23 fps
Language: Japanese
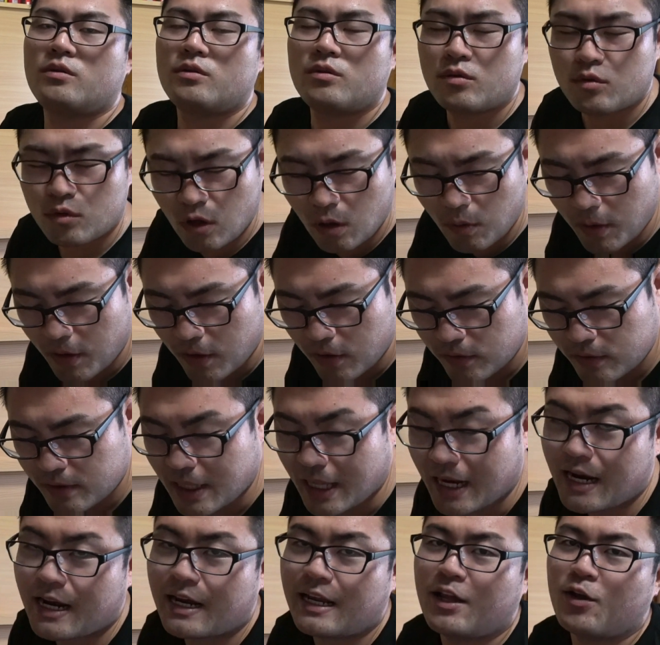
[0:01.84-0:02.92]
どうも、
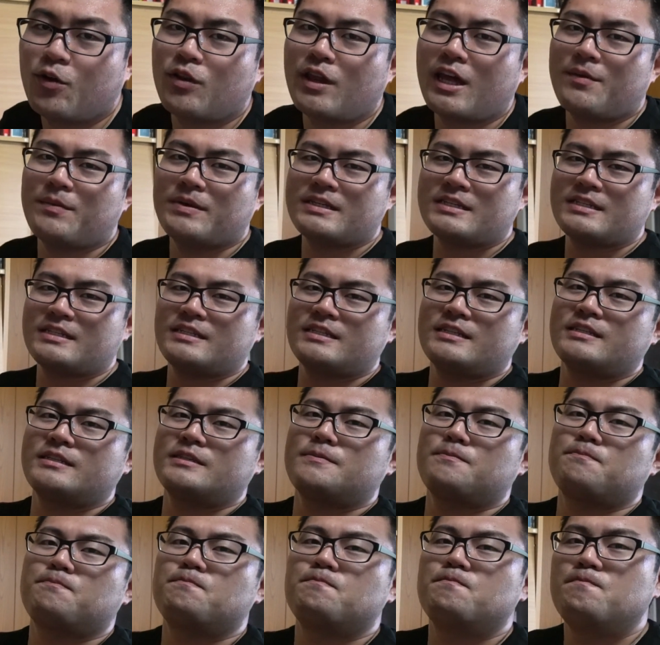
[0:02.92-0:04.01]
田中でございま
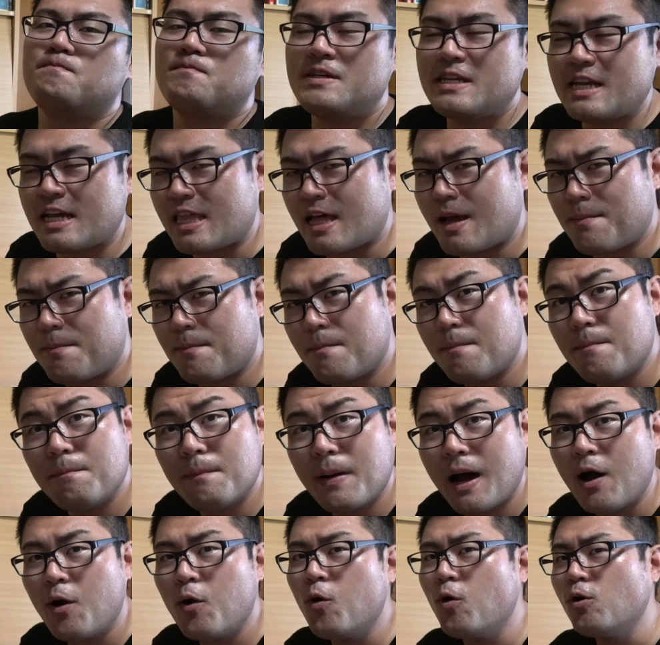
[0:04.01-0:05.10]
す。皆さん、
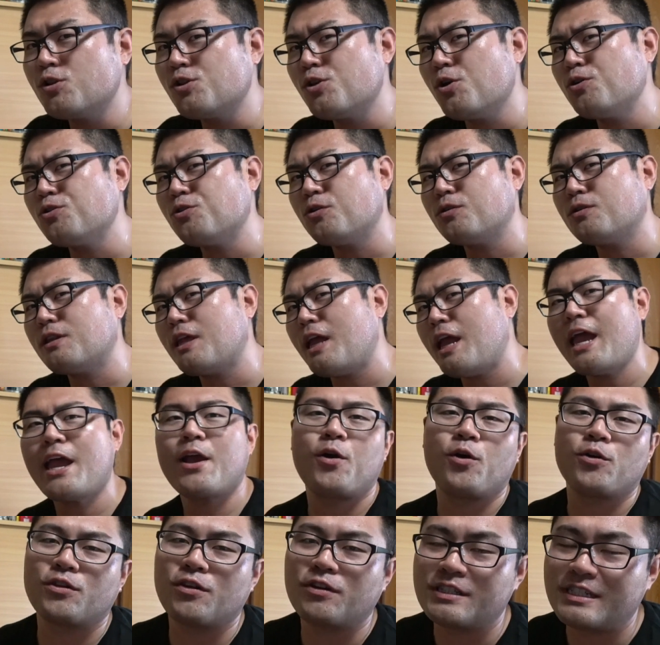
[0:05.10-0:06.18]
魔法少女って
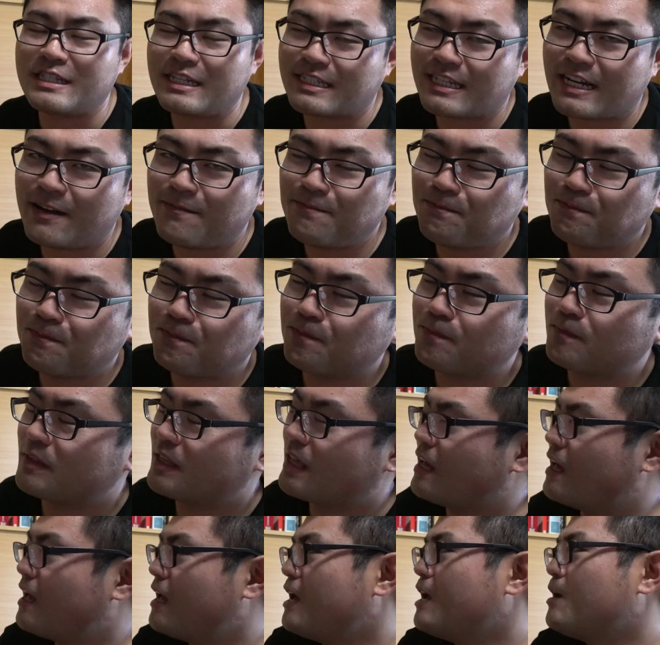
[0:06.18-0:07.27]
ご存知ですか
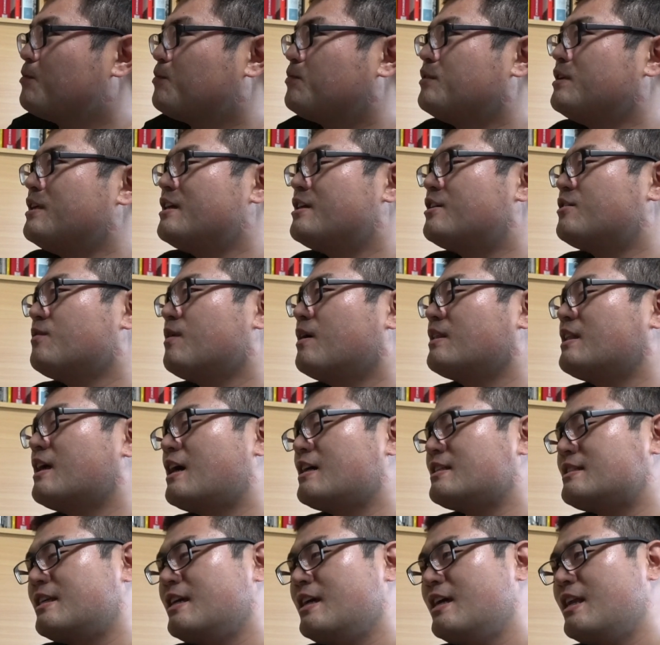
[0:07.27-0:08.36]
プリキュア
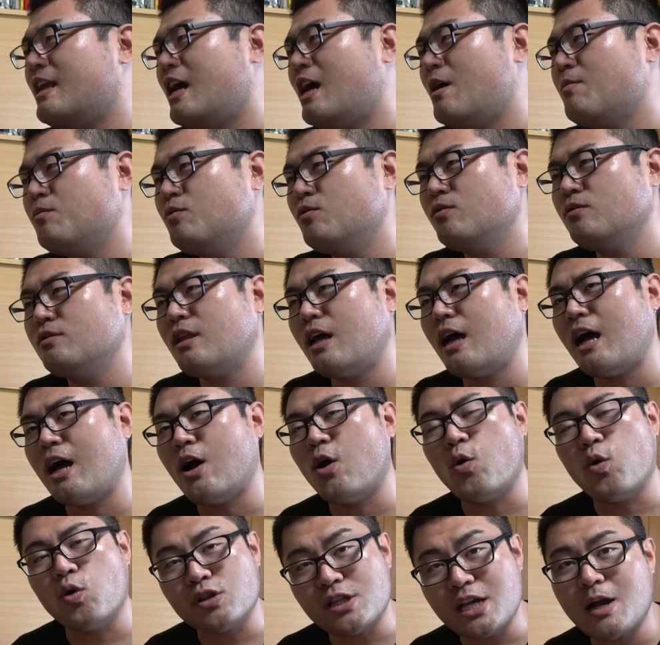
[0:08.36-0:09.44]
だ、セーラームーン
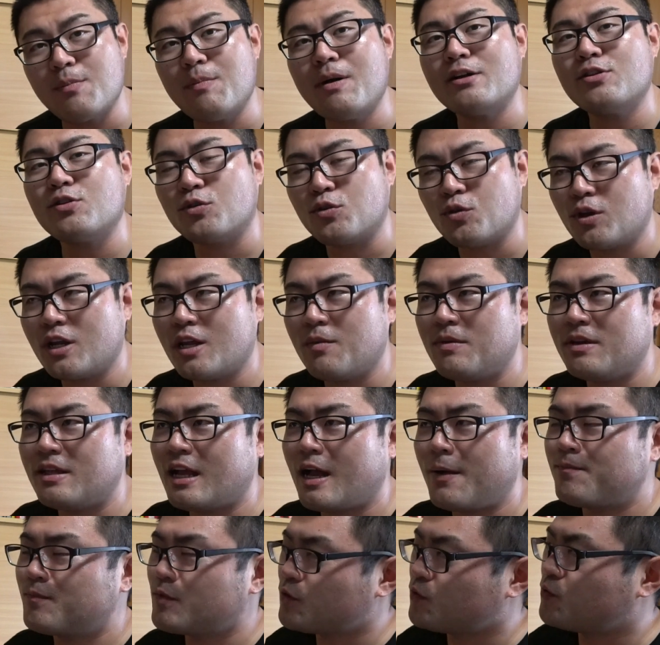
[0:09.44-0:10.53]
だ、お邪魔女ドレミ
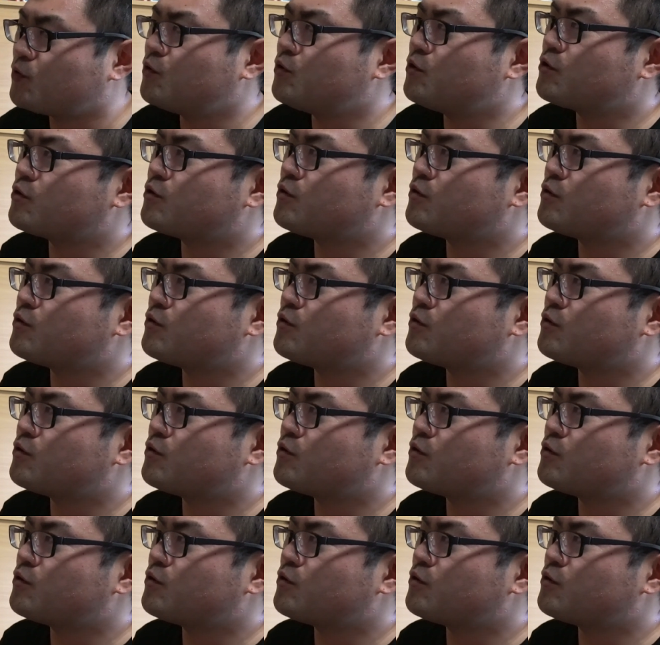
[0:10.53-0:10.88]
だ、古